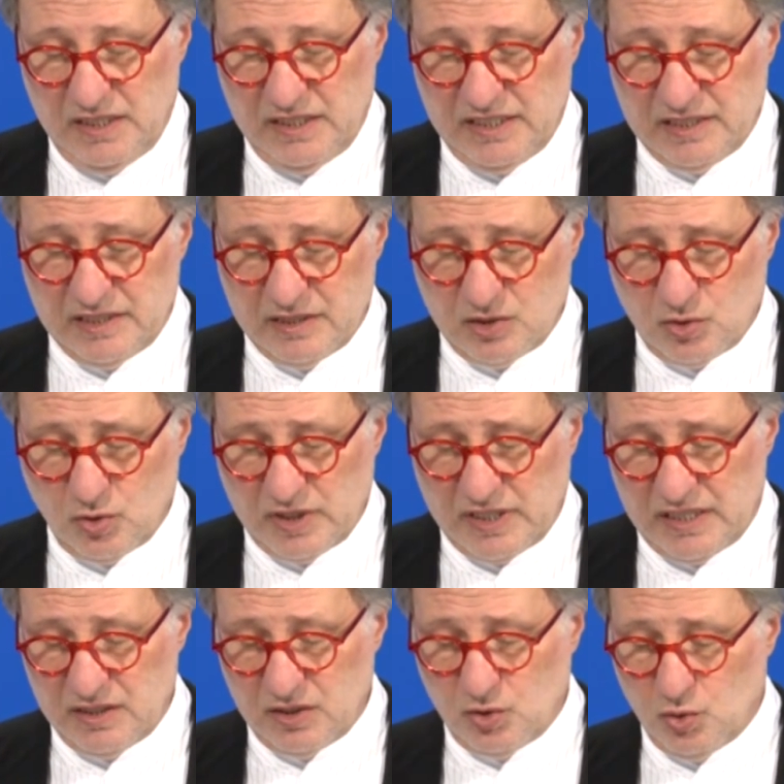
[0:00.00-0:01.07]
Diese
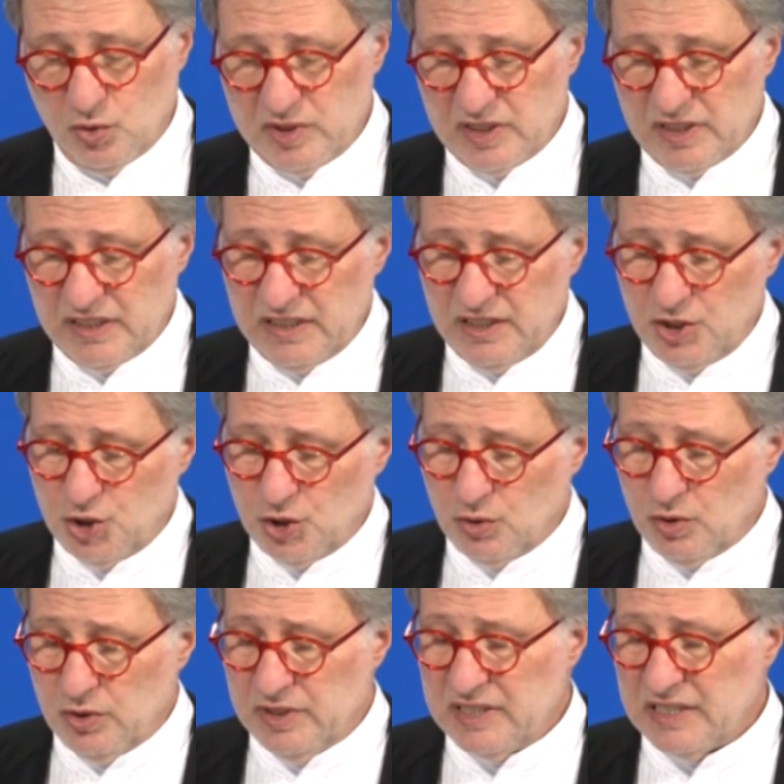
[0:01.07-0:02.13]
sogenannte große griechische
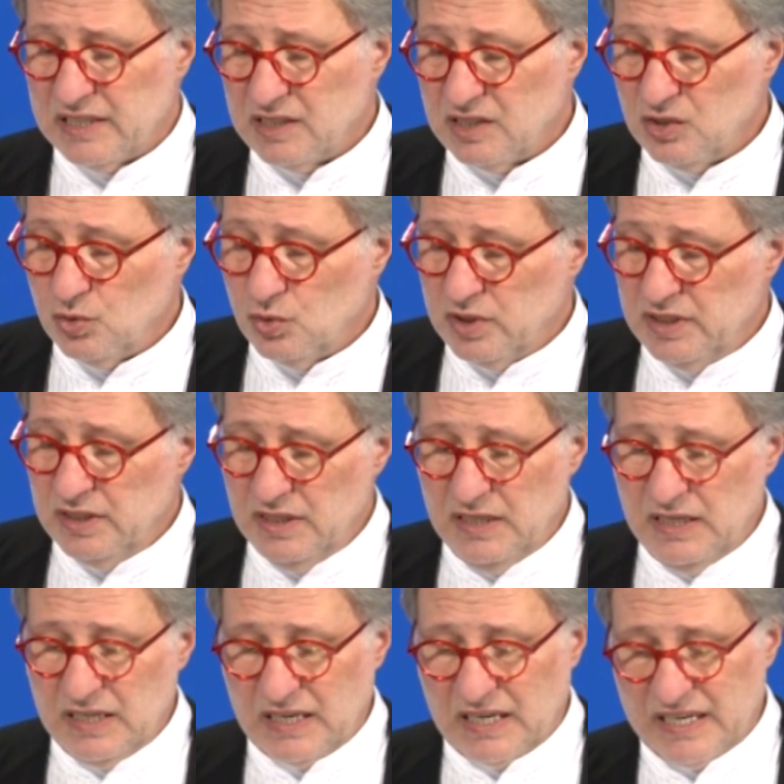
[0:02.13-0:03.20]
Kolonisation
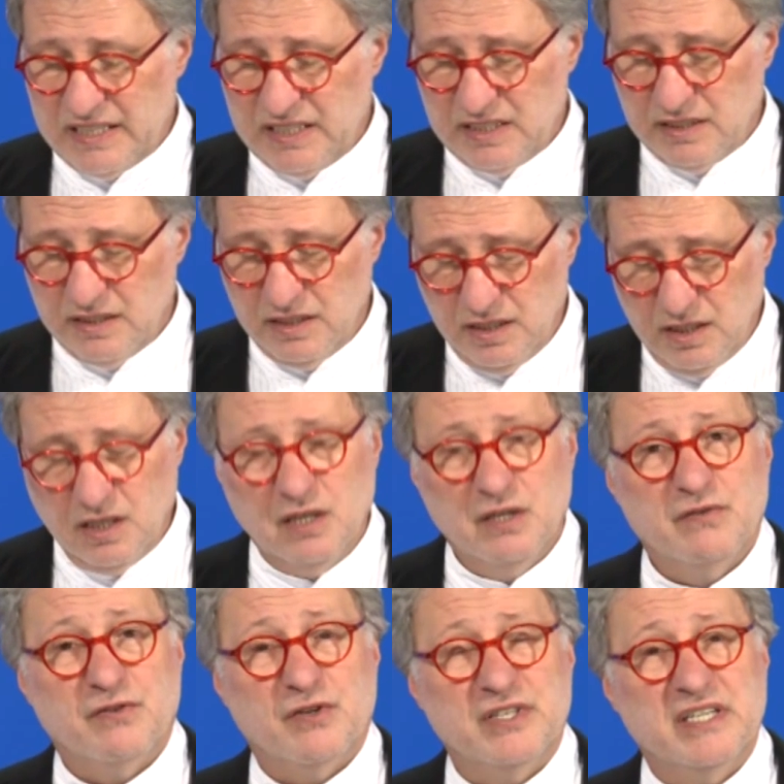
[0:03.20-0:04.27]
reichte
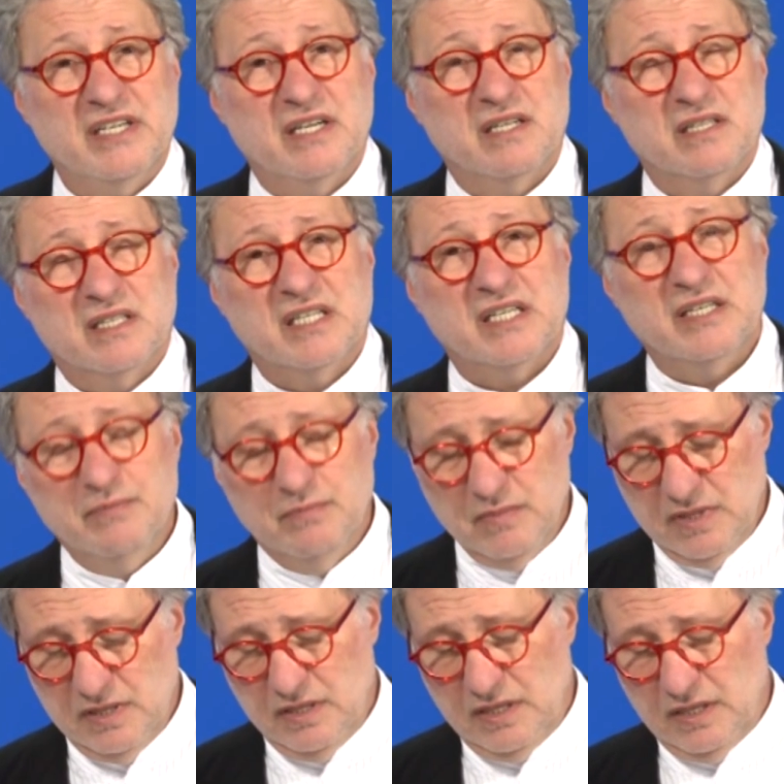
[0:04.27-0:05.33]
von der
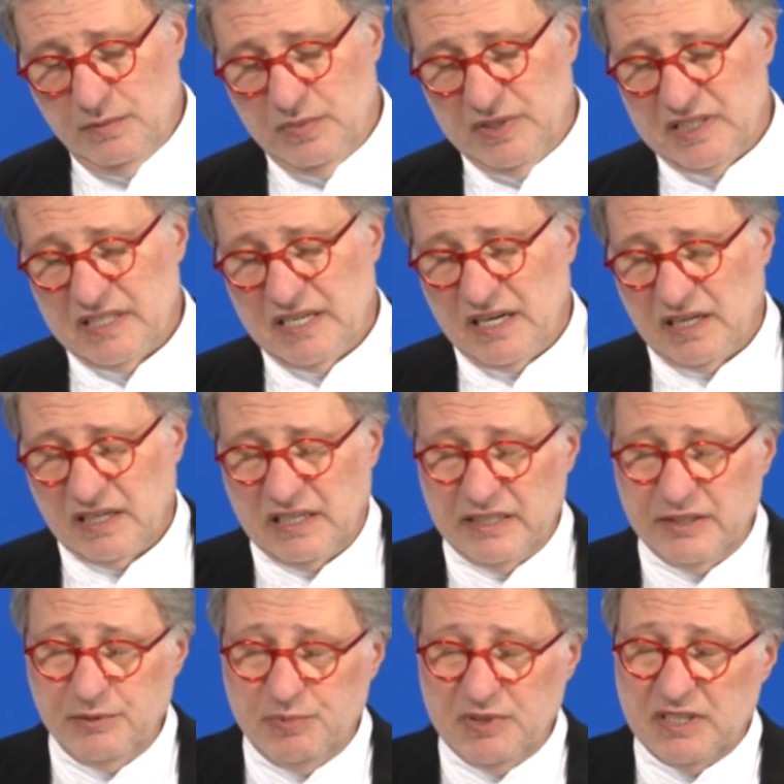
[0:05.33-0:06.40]
Krim bis nach
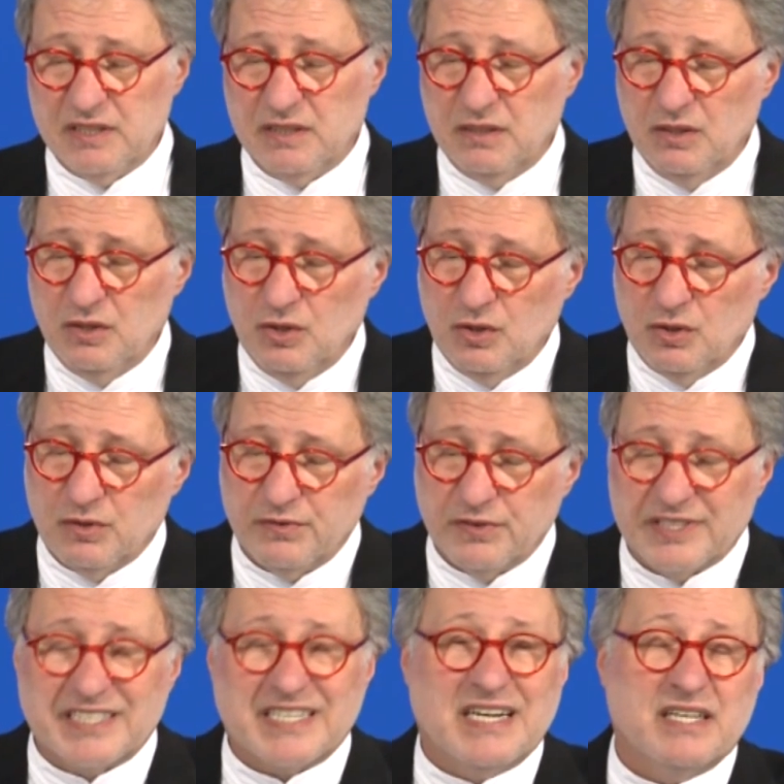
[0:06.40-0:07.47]
Libyen und
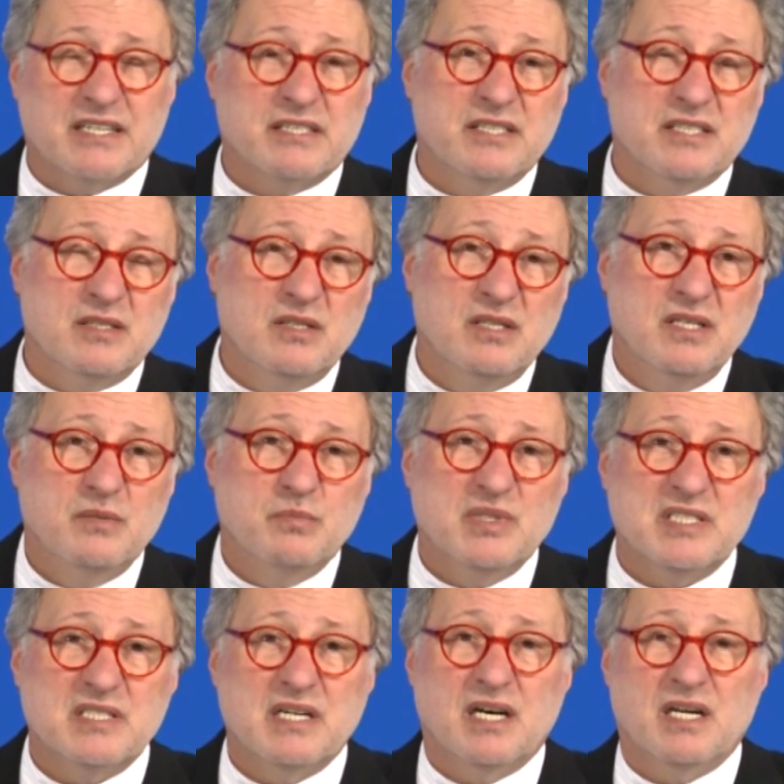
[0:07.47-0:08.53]
von Thrakien
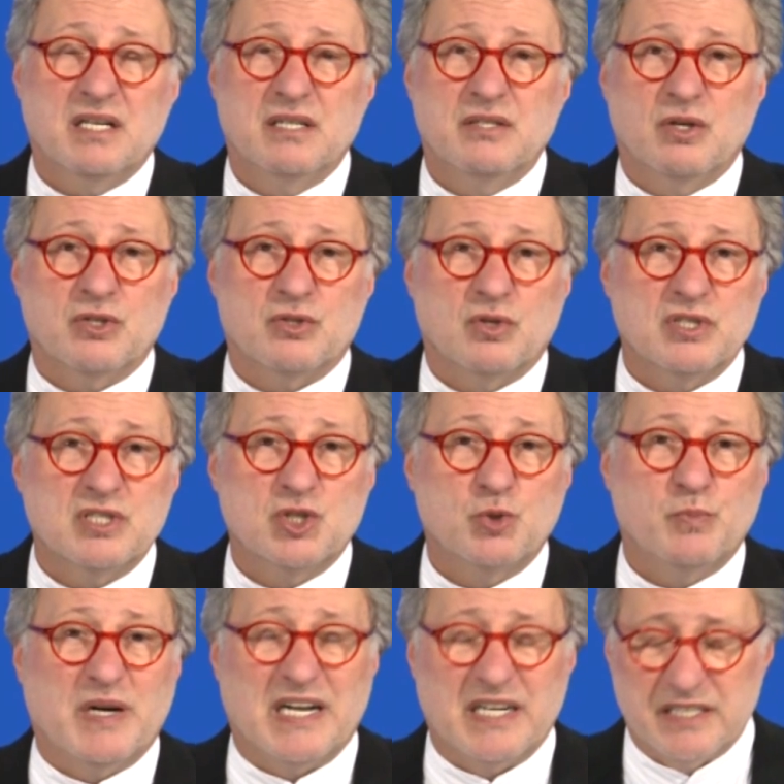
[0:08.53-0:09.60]
bis nach
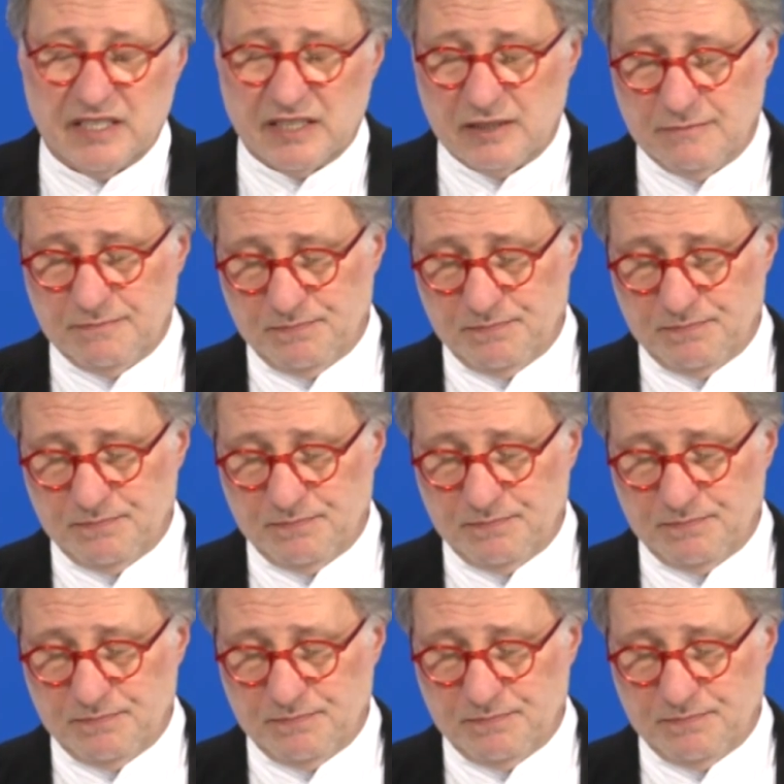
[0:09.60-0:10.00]
Nordostspanien.